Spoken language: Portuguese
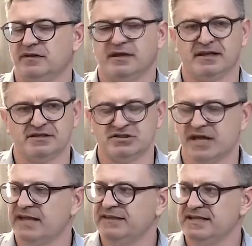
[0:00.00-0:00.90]
ele te
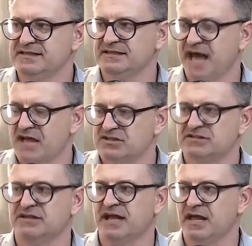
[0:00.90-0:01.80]
dá intensidade,
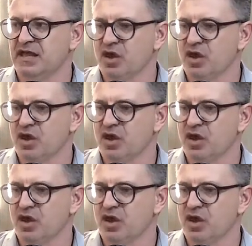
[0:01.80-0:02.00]
te dá